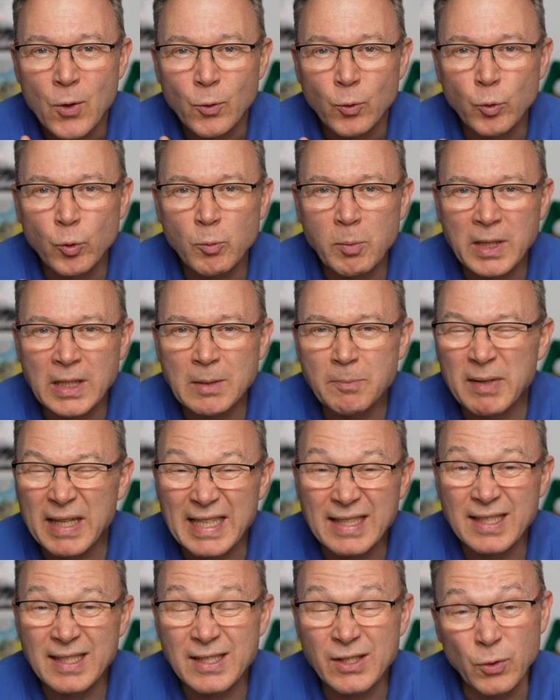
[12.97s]
über die
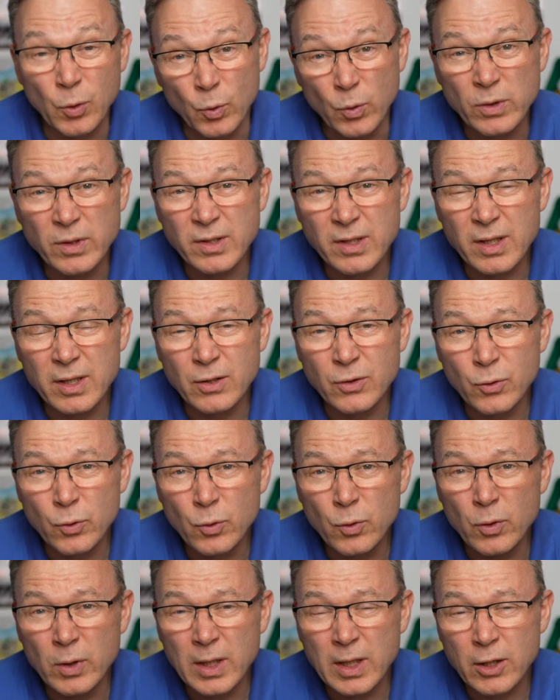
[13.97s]

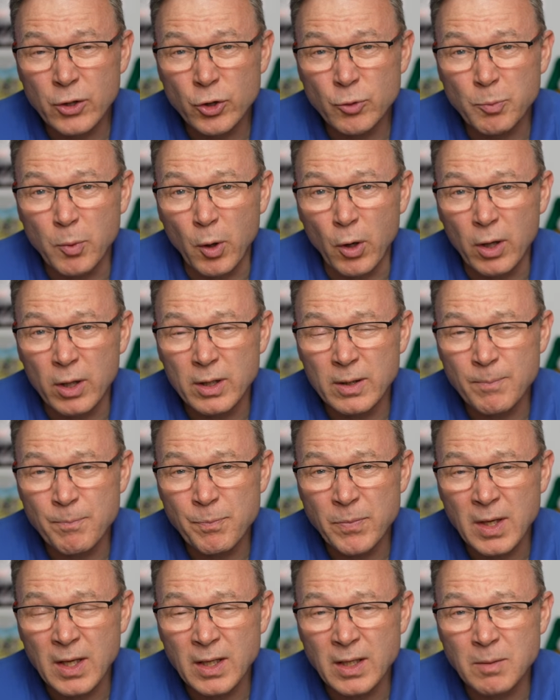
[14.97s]
Präzisionsdüngung
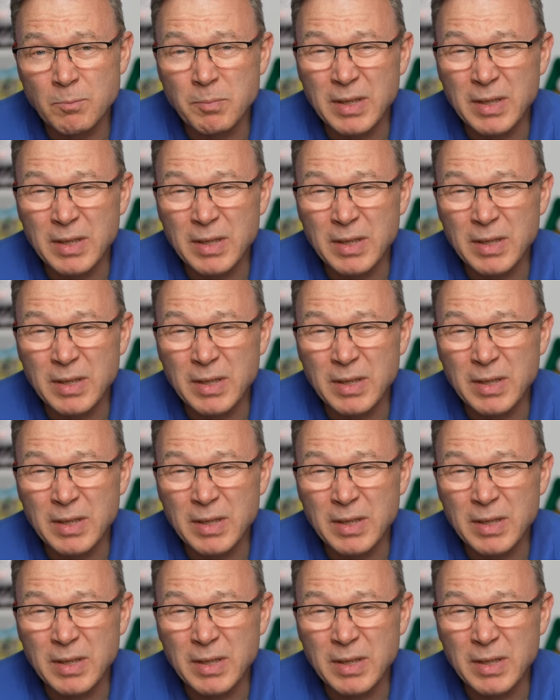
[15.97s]
gesprochen.